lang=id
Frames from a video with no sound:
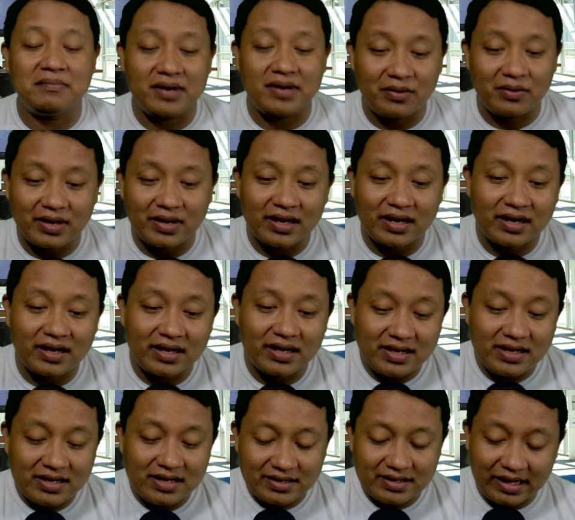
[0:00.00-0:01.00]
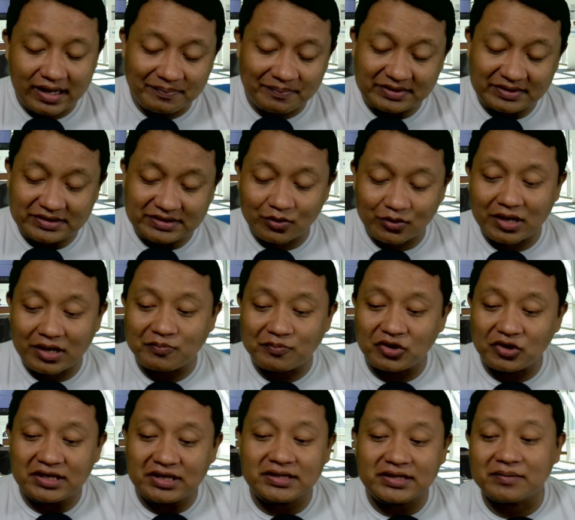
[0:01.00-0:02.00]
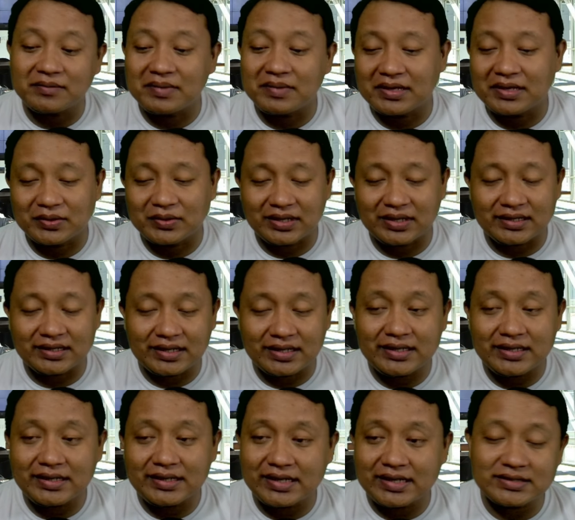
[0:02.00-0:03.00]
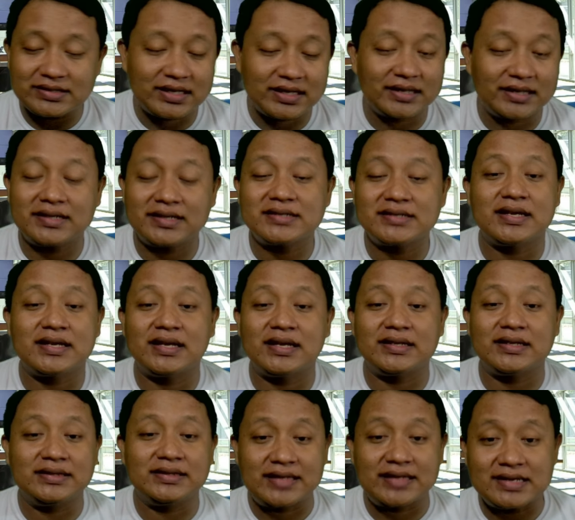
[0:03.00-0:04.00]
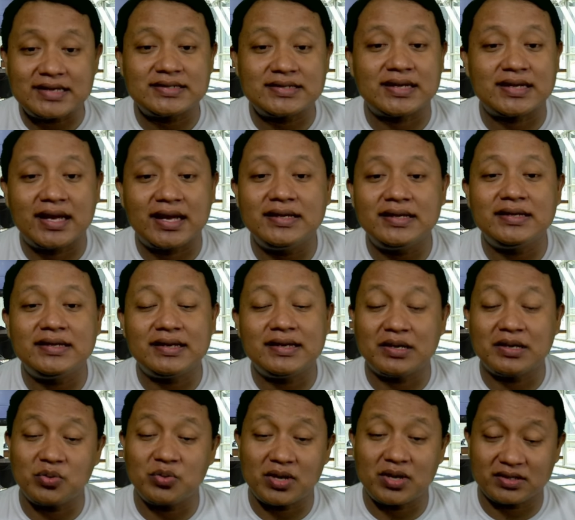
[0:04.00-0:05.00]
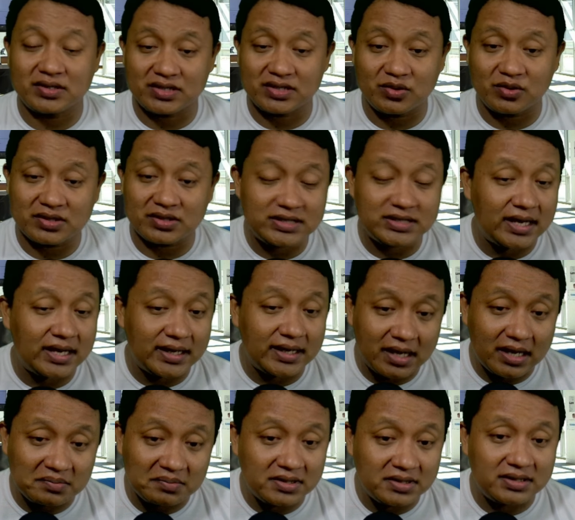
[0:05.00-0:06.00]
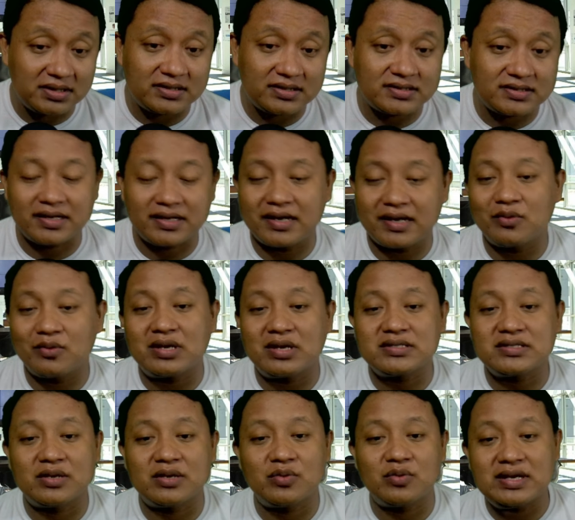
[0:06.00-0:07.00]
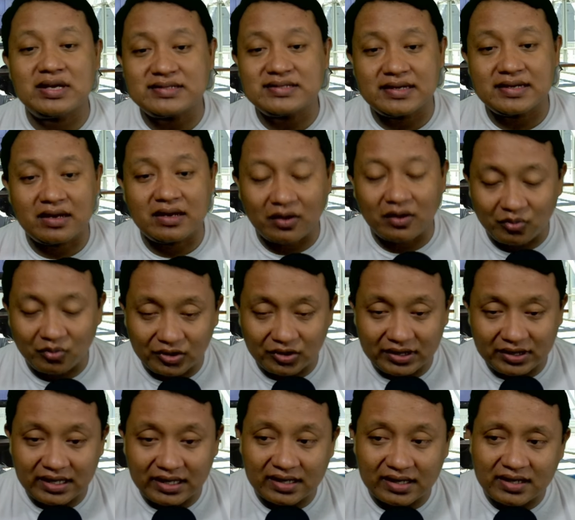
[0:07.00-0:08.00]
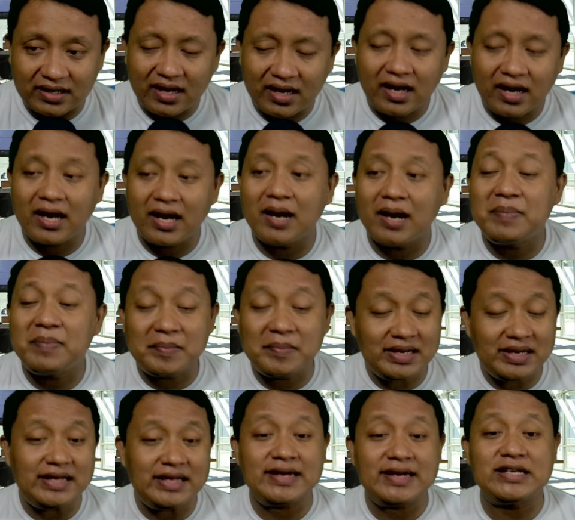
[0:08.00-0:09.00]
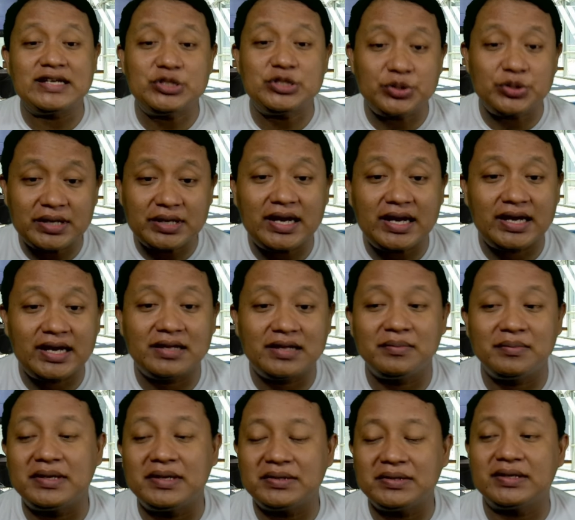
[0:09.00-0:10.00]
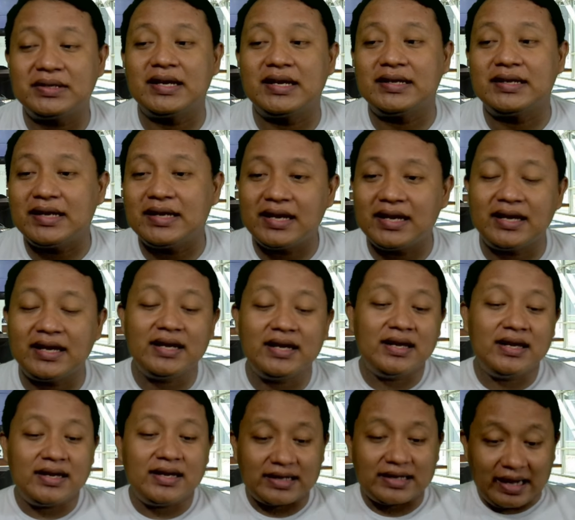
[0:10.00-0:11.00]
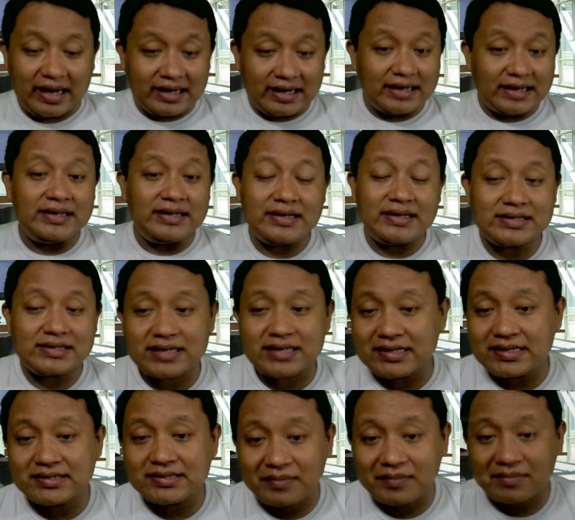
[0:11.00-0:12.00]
bahwa dalam pertarungan politik begitu kan ya di DKI Jakarta sangat kental sekali dengan nuansa-nuansa agamis, dengan nuansa-nuansa yang kemudian uh, pemilih rasional begitu kan ya. Kalah dikit saja